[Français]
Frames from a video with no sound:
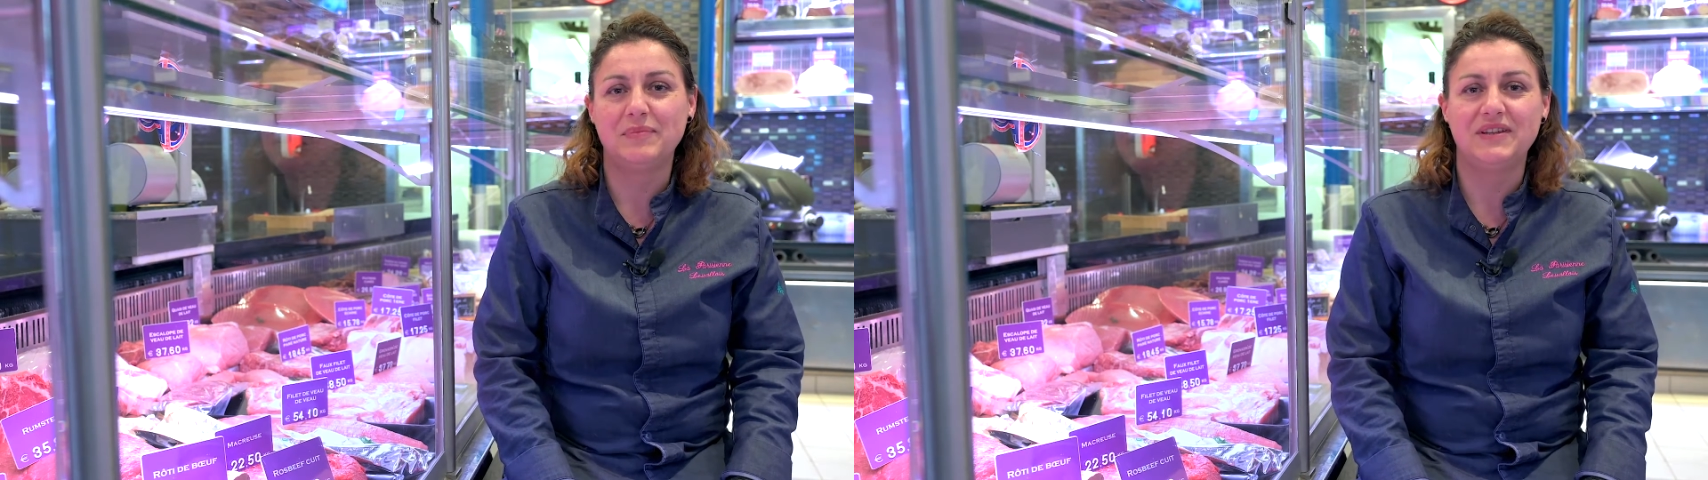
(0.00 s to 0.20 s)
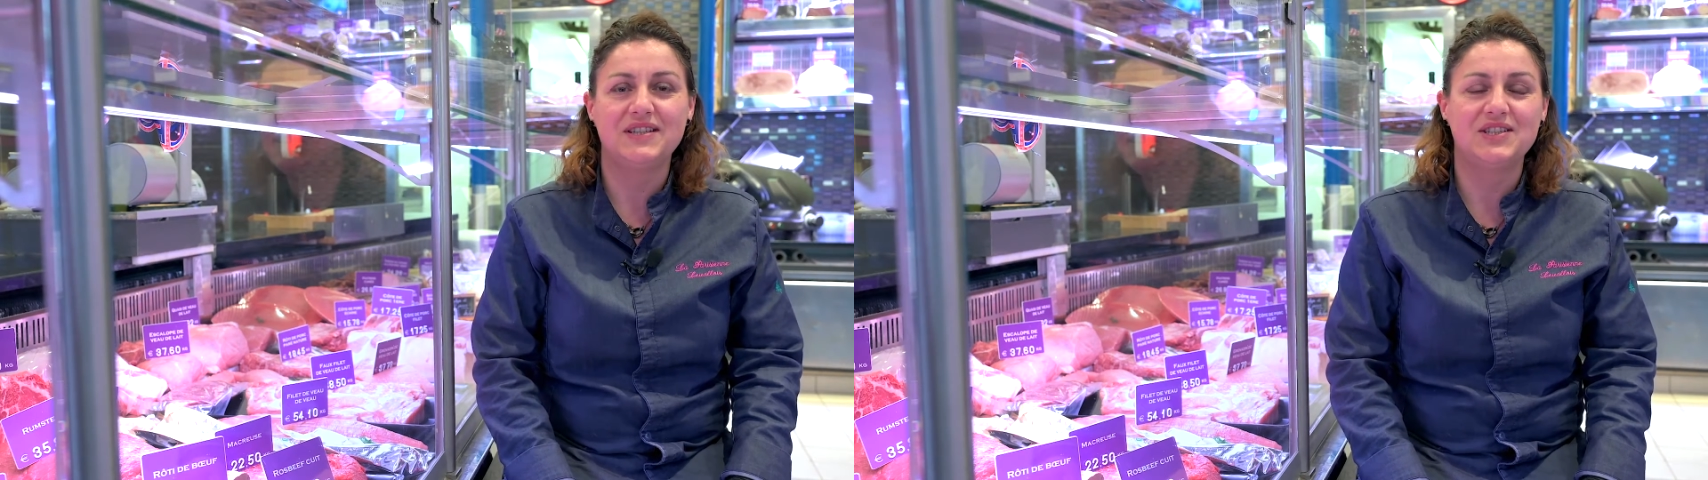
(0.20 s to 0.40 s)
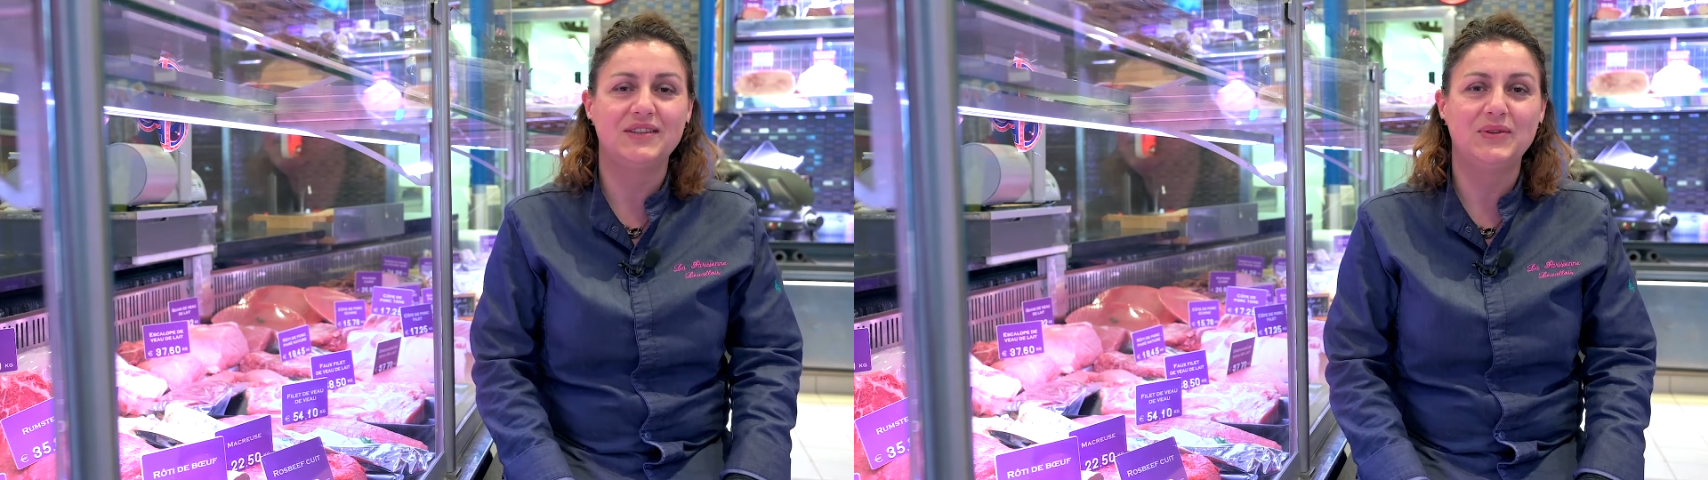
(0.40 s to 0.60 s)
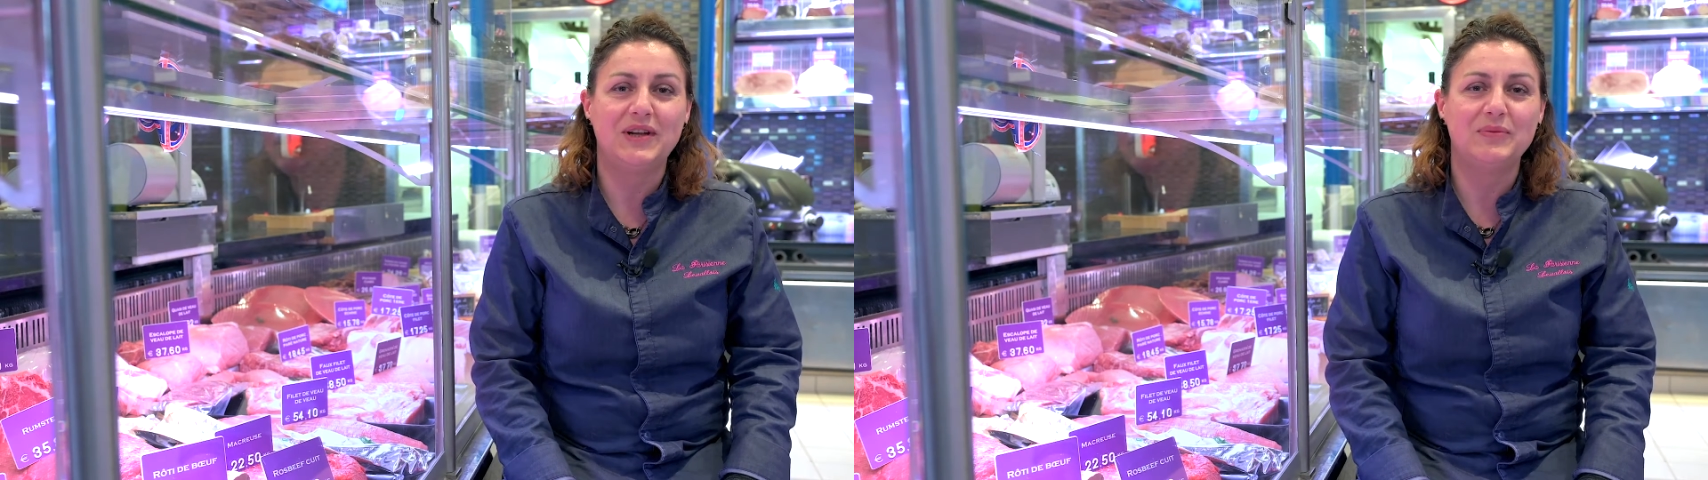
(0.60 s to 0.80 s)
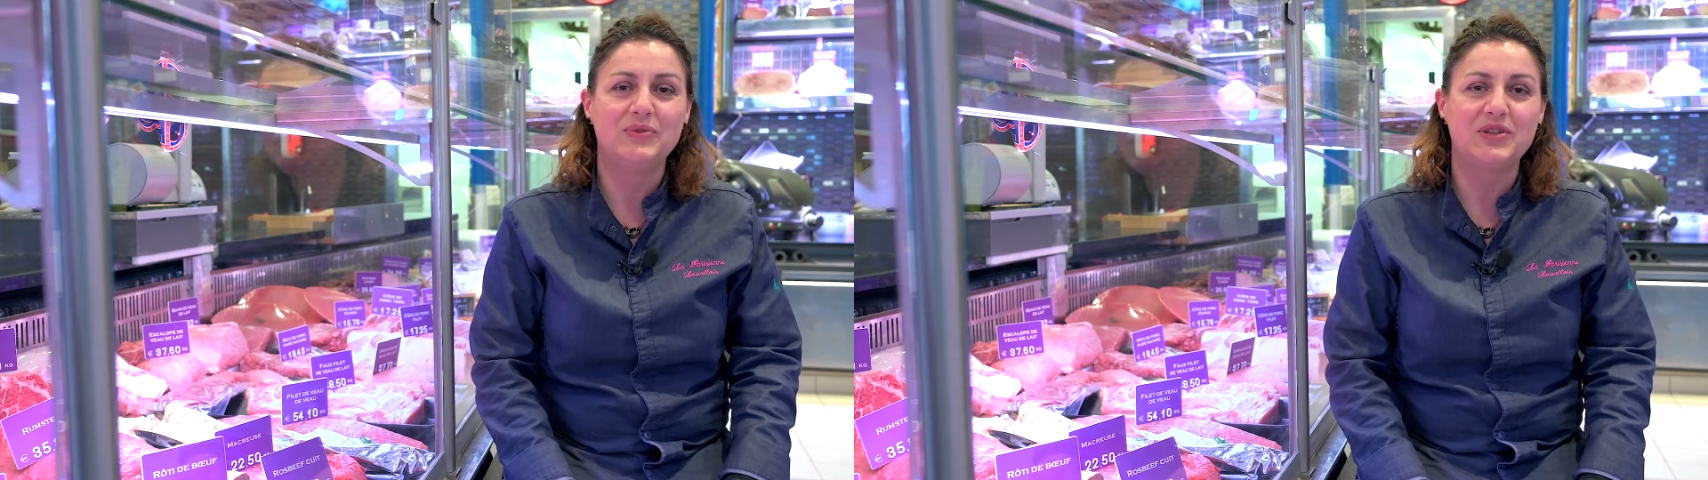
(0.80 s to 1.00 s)
PDG de
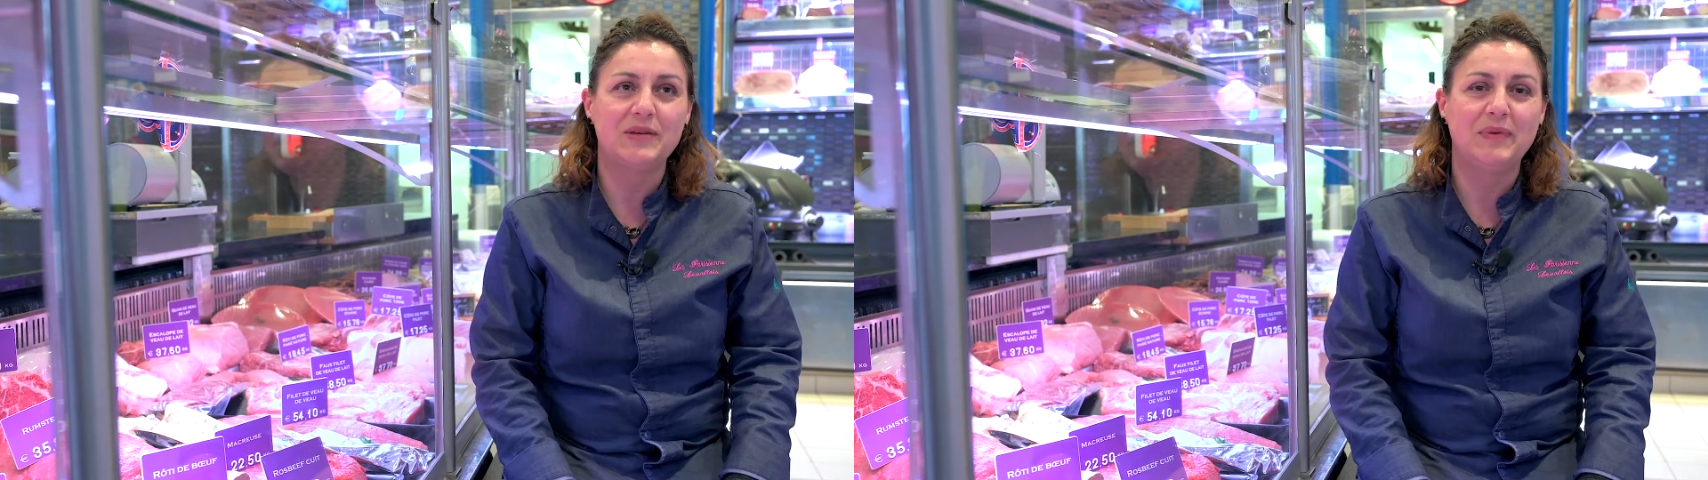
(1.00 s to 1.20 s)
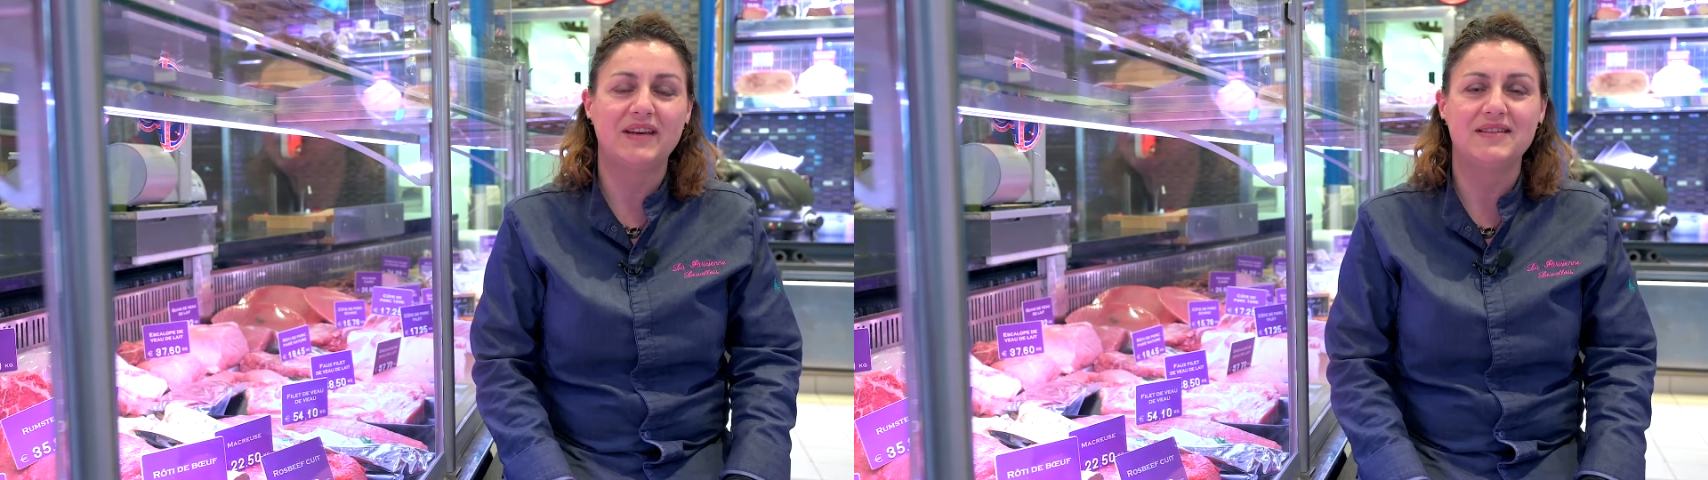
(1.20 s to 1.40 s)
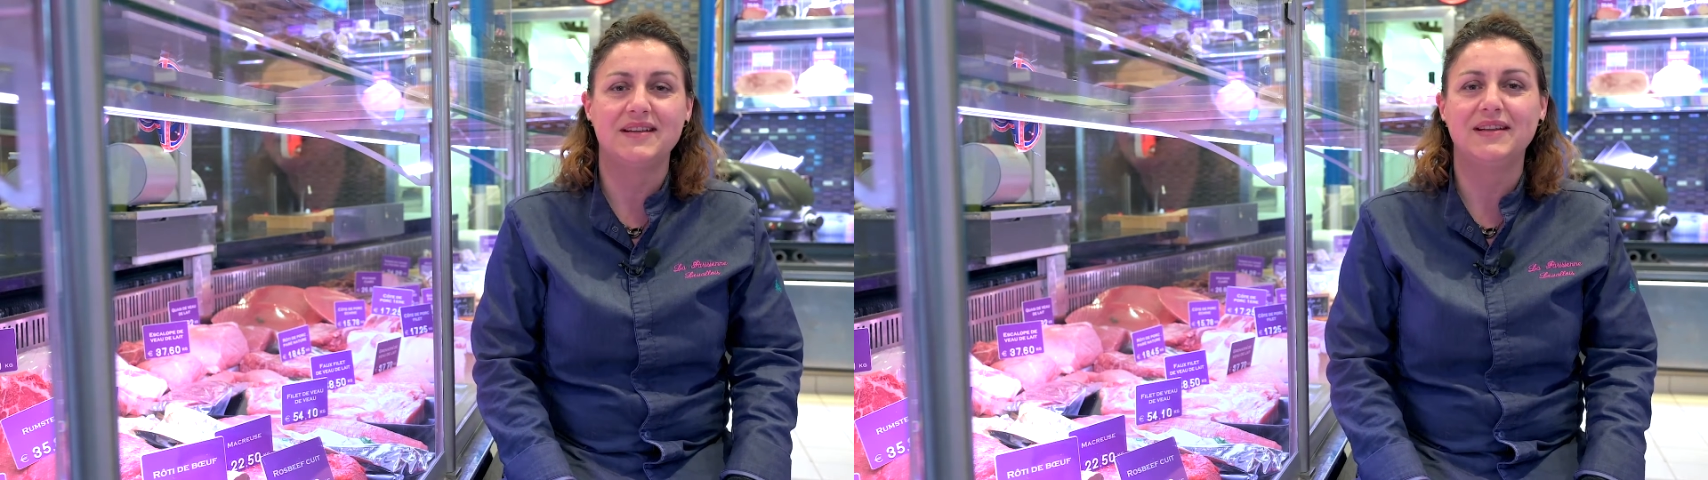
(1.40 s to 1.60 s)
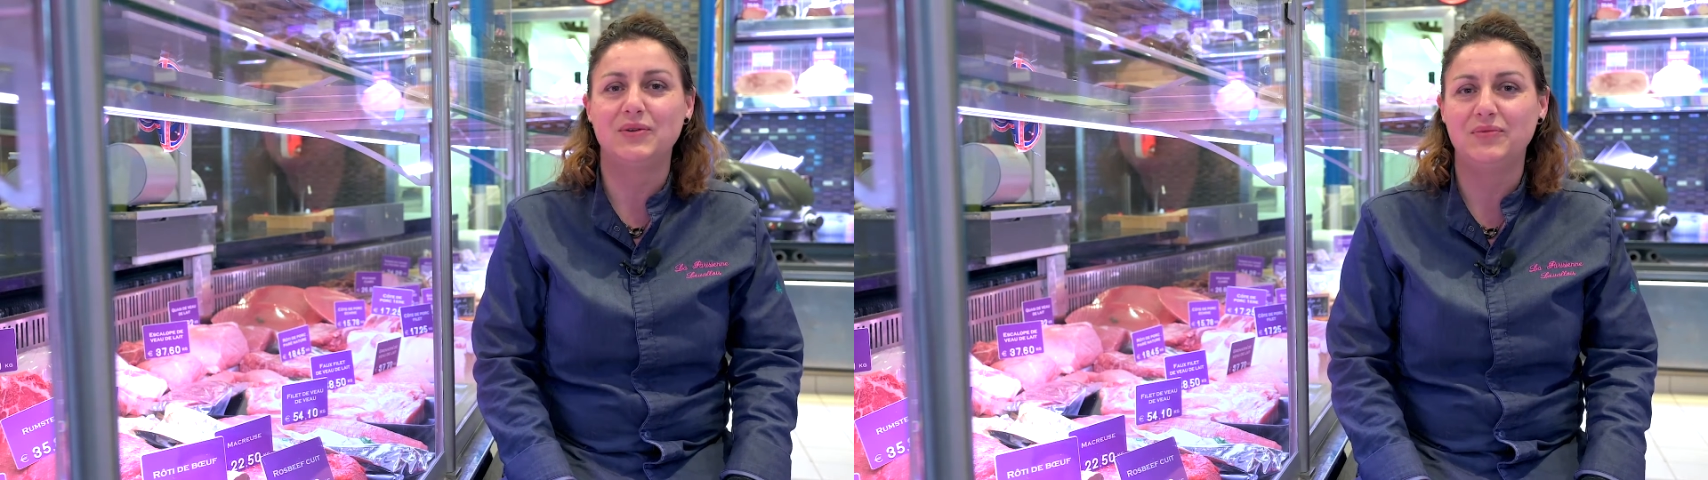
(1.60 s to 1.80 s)
la boucherie parisienne à